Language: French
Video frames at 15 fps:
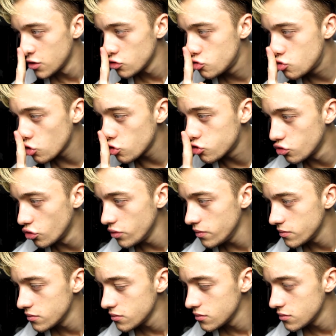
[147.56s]
sur ce,
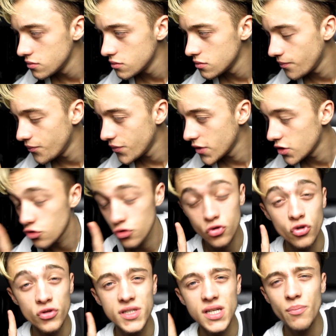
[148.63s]
sur ce,
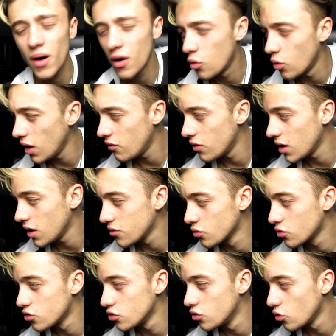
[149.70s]
je ne sais pas quoi, voilà, donc
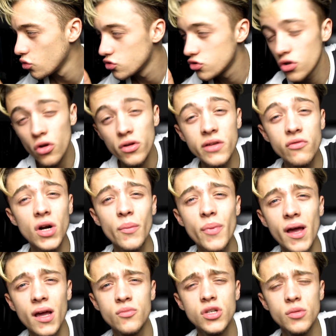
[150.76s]
euh, on se donne rendez-vous à la
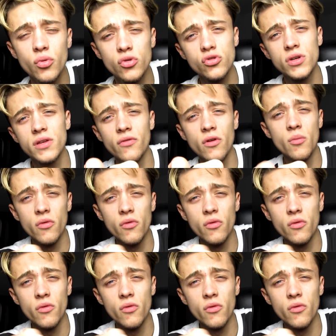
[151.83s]
Paris Games pour ceux qui veulent